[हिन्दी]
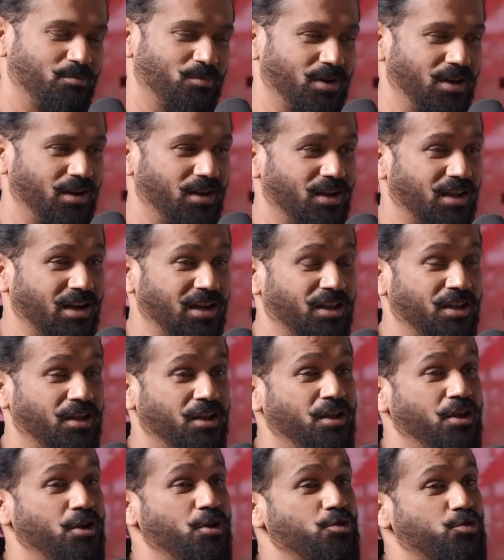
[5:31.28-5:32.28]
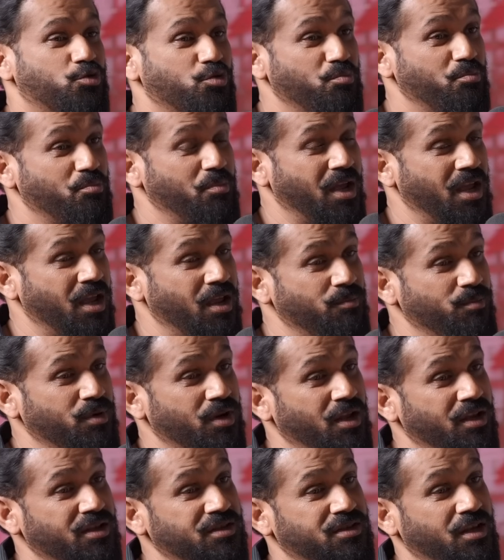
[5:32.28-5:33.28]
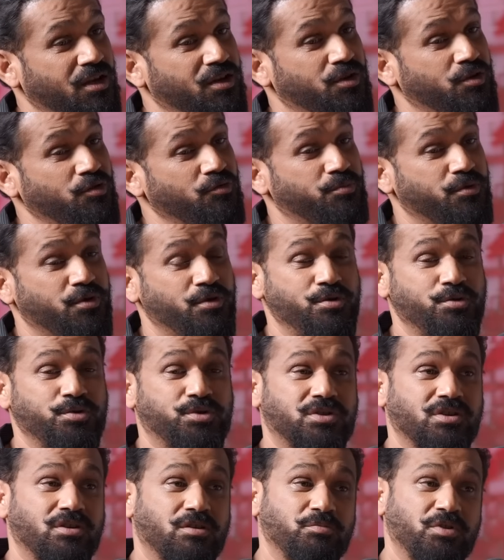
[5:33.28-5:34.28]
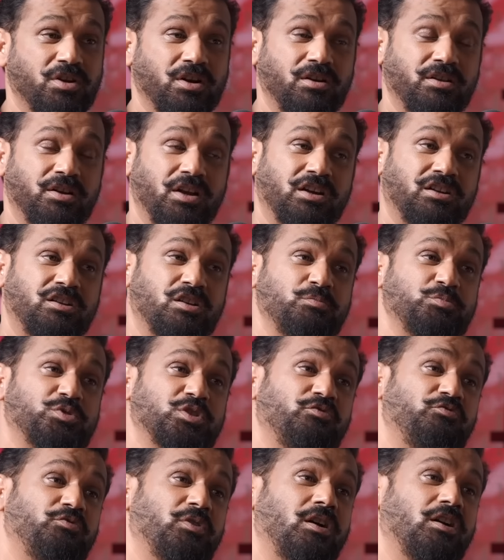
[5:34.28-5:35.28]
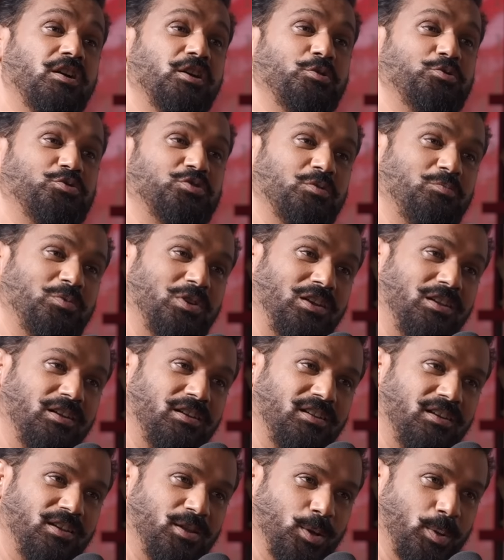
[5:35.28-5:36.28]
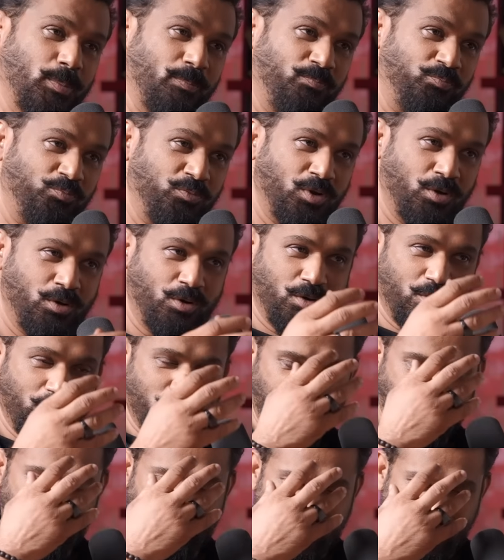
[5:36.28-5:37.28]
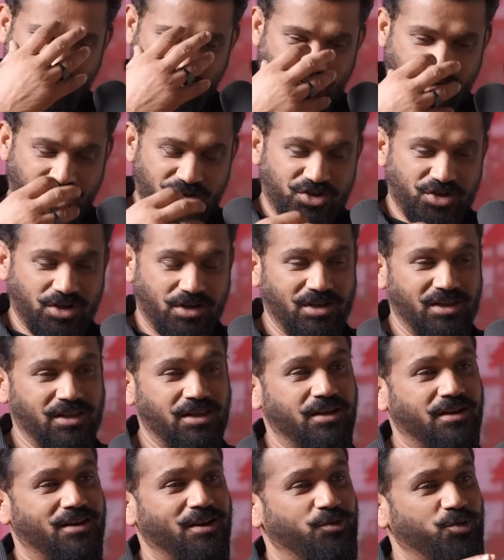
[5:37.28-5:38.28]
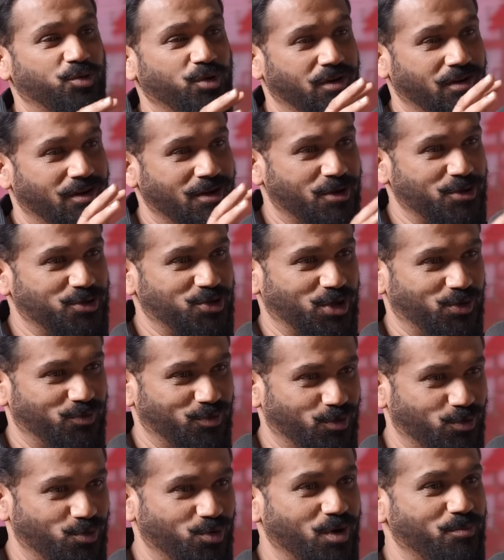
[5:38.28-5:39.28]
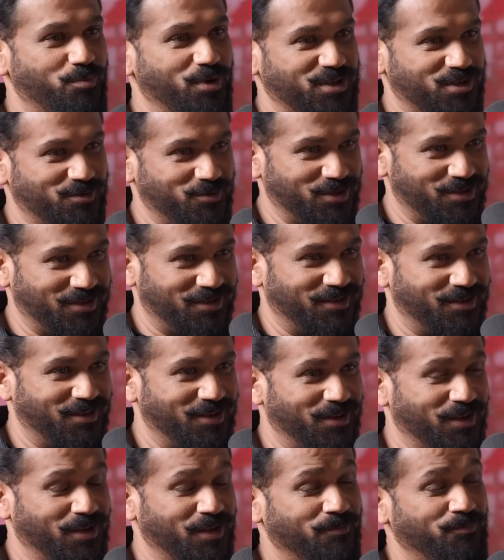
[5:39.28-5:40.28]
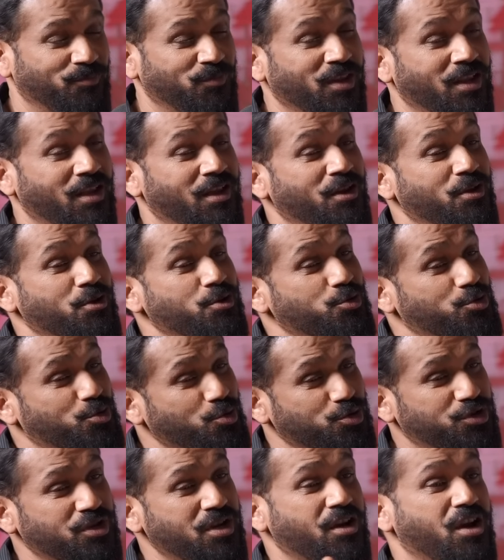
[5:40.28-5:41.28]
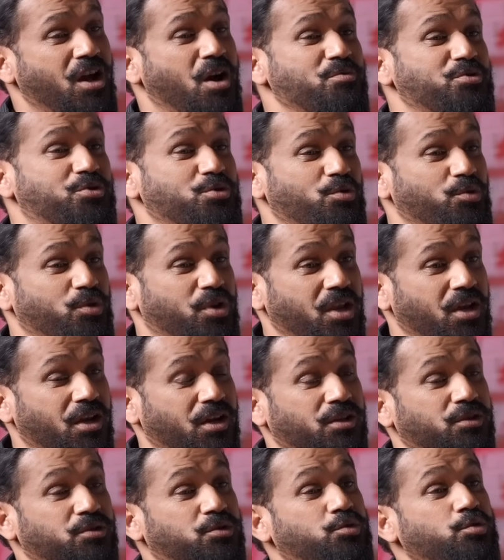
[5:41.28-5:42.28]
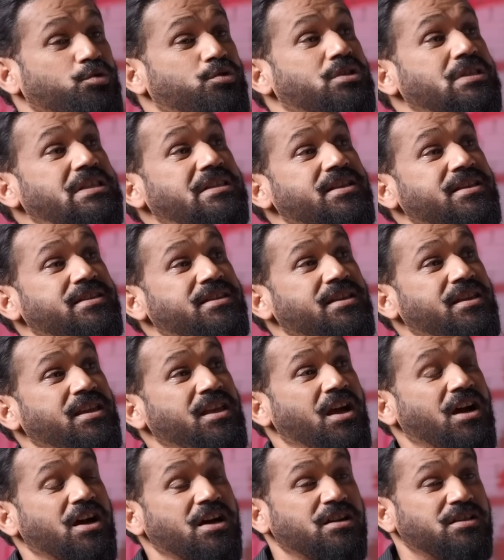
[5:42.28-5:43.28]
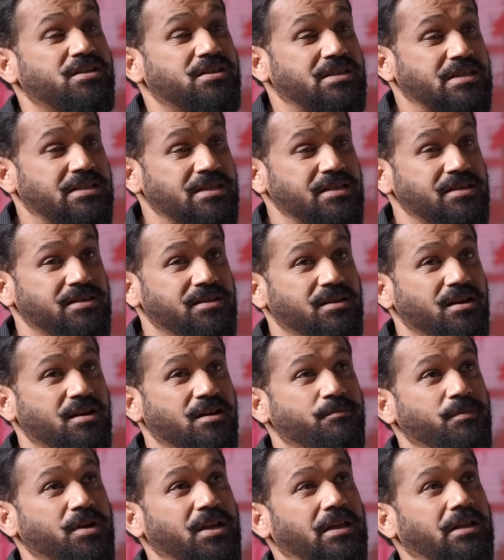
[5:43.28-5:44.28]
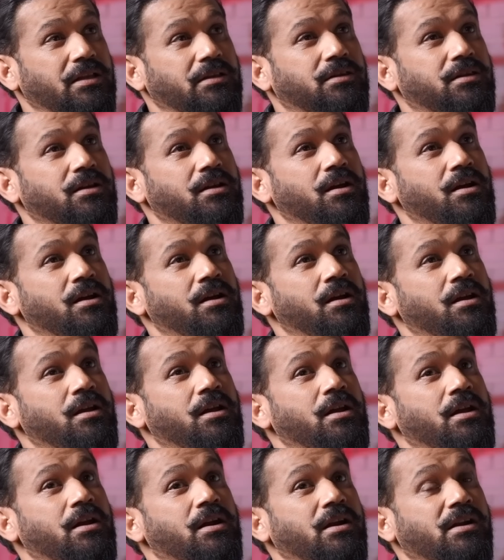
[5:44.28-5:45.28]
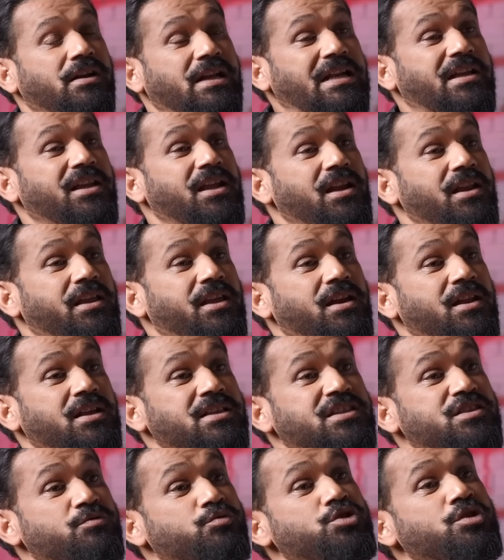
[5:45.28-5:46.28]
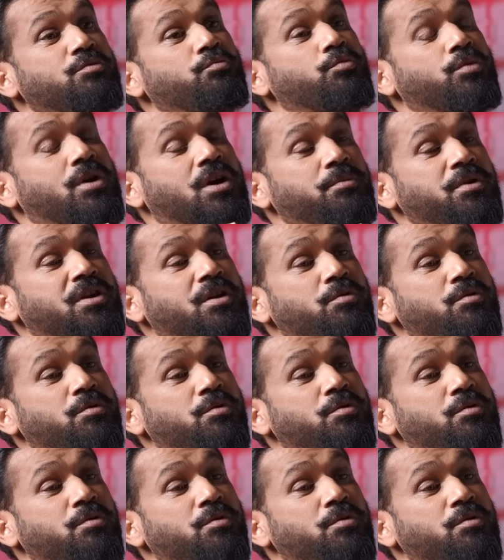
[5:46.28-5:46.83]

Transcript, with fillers: मिलने के लिए तो मैं मेरा एग्जीक्यूटिव प्रोड्यूसर मेरा डायरेक्टर हम सब वहाँ गए उससे मिलने के लिए फिर उसने हमारा शक्ल देखा उनको लगा कि जेन्यून लोग हैं पैसे वैसे दे देंगे तो उसने काम शुरू किया तो जैसे कि हर चीज़ का हमने इतना डिटेल किया ना कि जैसे मुझे कभी